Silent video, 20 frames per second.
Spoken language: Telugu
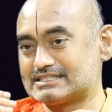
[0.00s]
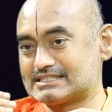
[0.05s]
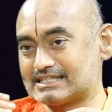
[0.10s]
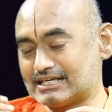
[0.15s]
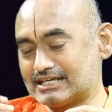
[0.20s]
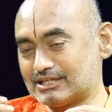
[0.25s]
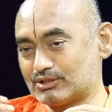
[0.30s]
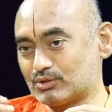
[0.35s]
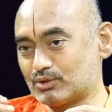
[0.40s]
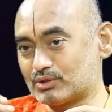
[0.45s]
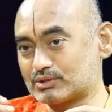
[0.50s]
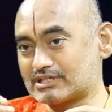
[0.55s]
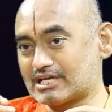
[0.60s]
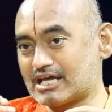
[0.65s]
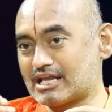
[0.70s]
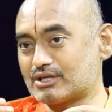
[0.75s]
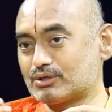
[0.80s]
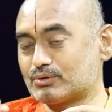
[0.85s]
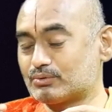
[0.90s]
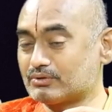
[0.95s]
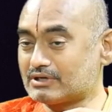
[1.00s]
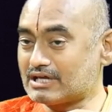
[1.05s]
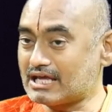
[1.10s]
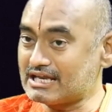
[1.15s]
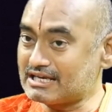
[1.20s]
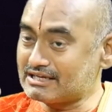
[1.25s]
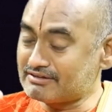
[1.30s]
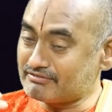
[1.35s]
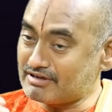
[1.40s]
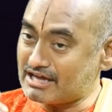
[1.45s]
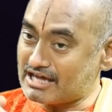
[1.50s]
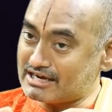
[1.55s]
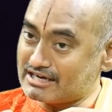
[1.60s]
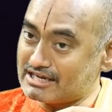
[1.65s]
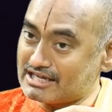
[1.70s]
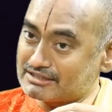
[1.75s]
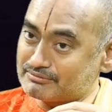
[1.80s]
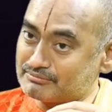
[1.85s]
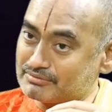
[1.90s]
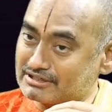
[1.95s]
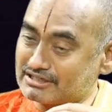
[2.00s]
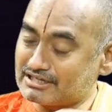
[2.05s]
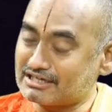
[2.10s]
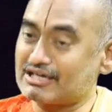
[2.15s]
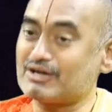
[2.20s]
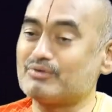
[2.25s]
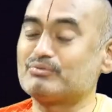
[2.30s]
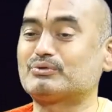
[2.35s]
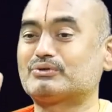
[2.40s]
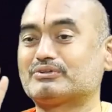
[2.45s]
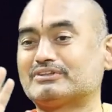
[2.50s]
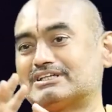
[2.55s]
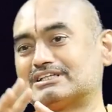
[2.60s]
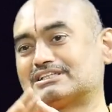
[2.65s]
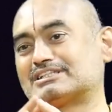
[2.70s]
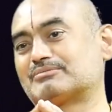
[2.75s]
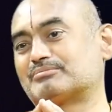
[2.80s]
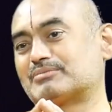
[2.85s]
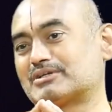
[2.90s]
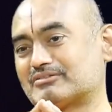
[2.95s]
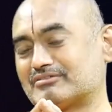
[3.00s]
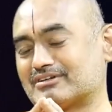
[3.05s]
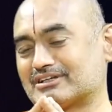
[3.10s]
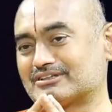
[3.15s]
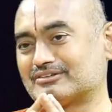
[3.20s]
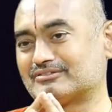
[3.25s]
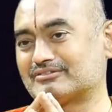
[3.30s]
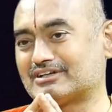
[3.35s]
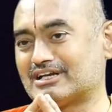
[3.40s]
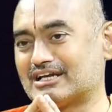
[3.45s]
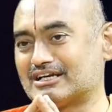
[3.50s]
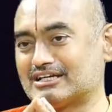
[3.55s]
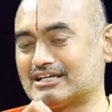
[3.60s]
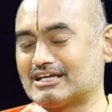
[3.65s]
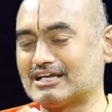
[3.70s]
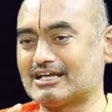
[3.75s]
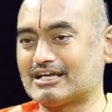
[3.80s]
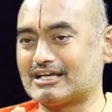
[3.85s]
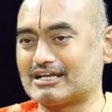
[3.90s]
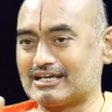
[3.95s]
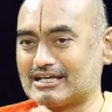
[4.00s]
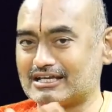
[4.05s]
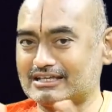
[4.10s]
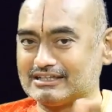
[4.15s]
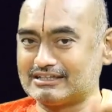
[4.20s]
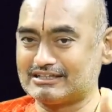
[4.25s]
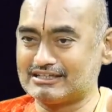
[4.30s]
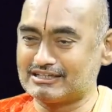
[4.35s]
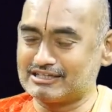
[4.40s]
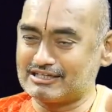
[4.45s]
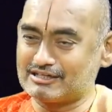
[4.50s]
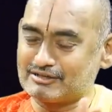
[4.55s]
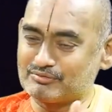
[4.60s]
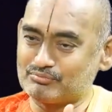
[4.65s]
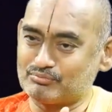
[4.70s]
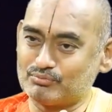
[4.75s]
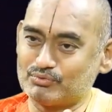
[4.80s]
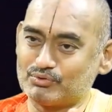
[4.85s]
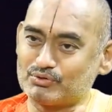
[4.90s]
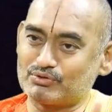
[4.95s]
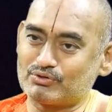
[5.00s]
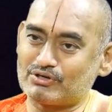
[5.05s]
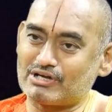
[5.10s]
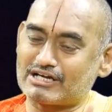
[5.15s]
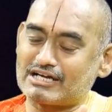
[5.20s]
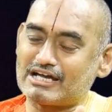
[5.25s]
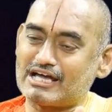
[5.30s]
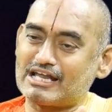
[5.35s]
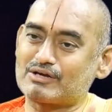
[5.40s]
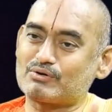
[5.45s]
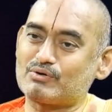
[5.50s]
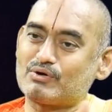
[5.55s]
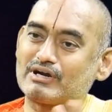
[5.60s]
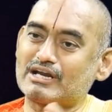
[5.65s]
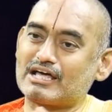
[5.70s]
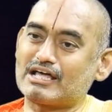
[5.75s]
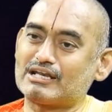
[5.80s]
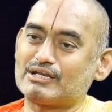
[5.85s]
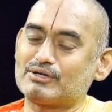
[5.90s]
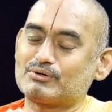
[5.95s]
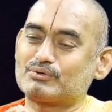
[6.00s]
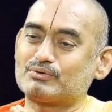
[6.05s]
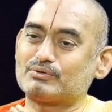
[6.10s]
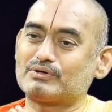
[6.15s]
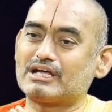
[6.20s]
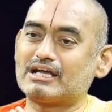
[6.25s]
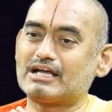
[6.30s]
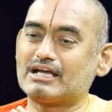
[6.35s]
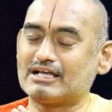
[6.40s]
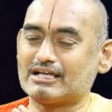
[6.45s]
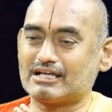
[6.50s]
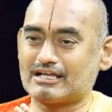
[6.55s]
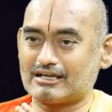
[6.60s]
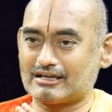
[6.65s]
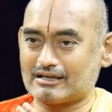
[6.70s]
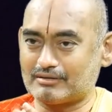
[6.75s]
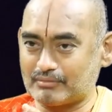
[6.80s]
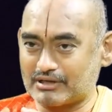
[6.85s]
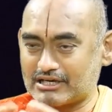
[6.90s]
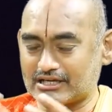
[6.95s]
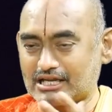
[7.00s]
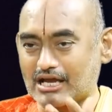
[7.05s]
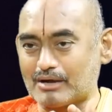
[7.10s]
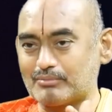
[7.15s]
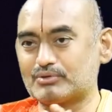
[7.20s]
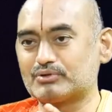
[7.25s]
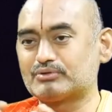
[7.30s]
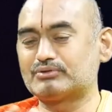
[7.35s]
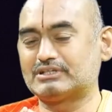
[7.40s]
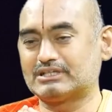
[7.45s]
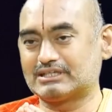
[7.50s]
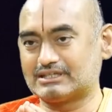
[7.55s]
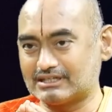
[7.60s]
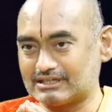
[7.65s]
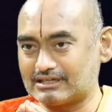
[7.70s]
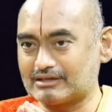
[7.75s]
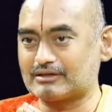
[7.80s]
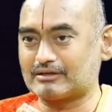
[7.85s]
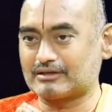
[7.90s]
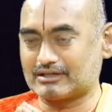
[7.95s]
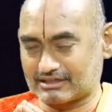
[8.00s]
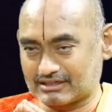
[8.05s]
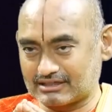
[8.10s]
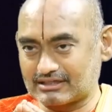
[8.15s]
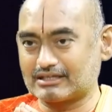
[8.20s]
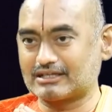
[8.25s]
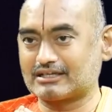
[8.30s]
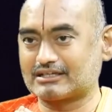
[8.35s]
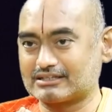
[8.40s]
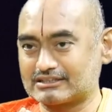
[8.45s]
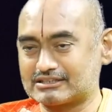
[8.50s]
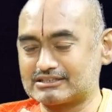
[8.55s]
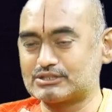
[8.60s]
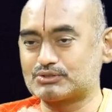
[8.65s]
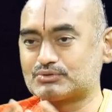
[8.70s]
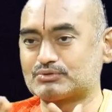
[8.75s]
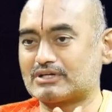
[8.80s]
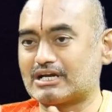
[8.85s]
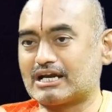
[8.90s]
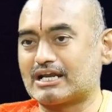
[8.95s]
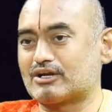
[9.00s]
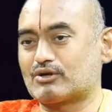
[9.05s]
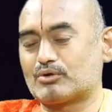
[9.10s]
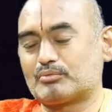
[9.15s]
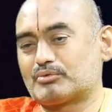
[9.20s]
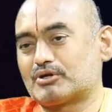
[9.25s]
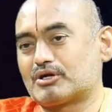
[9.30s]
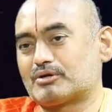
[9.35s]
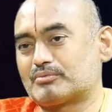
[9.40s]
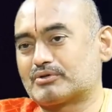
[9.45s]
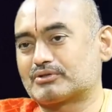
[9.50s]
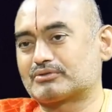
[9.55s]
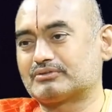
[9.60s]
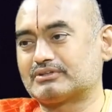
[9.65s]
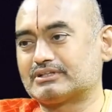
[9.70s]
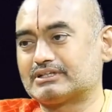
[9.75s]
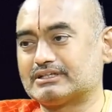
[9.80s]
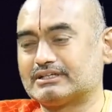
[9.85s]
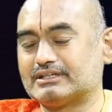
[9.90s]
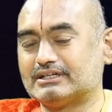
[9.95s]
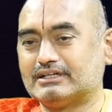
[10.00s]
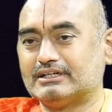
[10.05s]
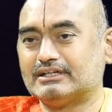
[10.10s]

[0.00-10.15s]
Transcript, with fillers: శని దోషానికి కూడా నివారణాత్మకంగా ఉంటుంది నేను చెప్పేట వ్రతం అంటే ఇది మూడు రకాల కోణాల్లో కూడా మనకి అభివృద్ధికి తీసుకురావడానికి ఉపయోగపడుతుంది